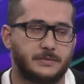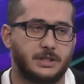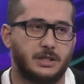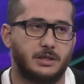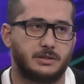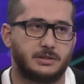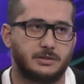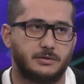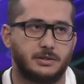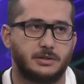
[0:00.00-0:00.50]

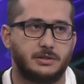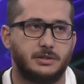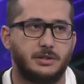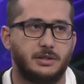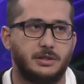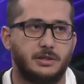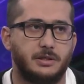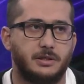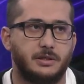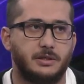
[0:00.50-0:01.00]
а,
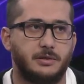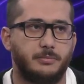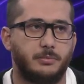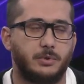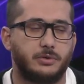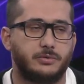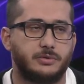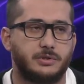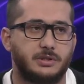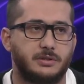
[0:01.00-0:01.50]
золотые, и
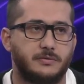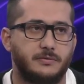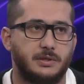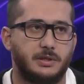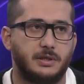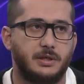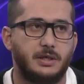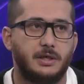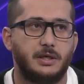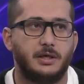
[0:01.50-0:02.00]

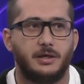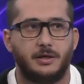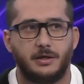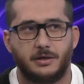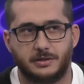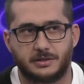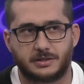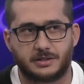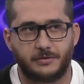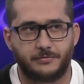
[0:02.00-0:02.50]
бронзовые
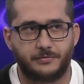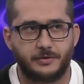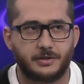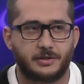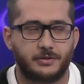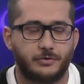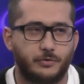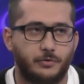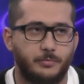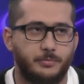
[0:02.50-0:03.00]

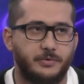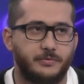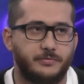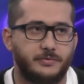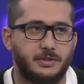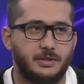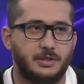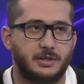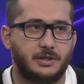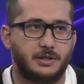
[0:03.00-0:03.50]
эстафеты обе
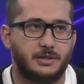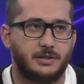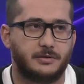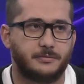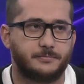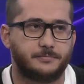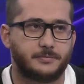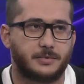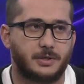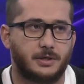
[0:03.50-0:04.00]

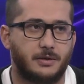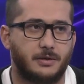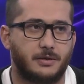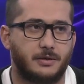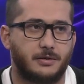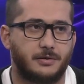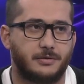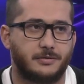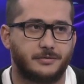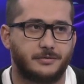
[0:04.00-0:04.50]
выиграли. А, Все